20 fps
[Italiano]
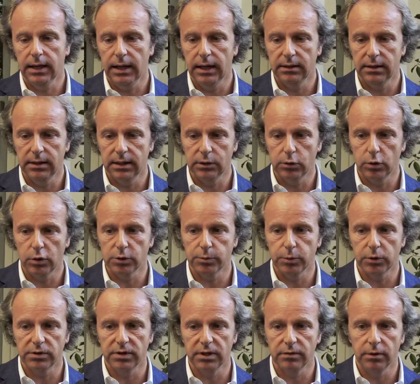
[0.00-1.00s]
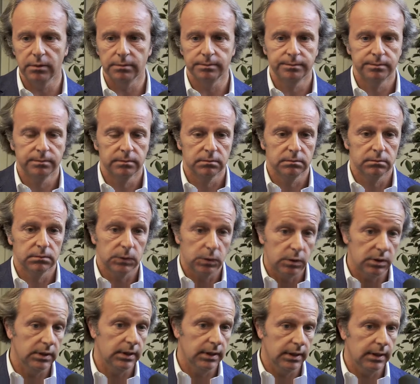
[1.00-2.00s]
al direttore sportivo.
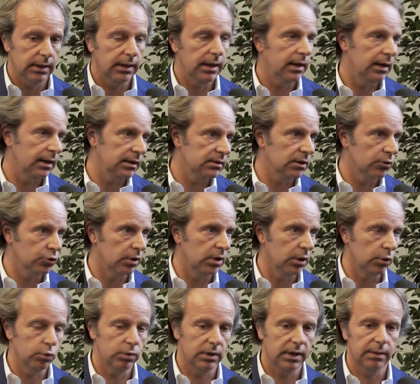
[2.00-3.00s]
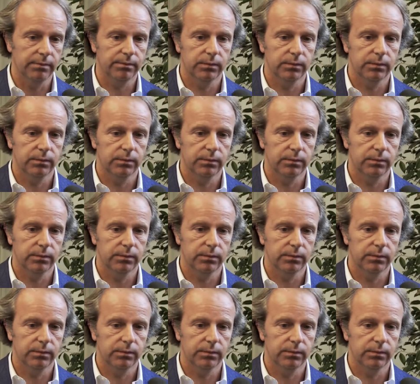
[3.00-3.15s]
Quindi eh, la stagione è lunga,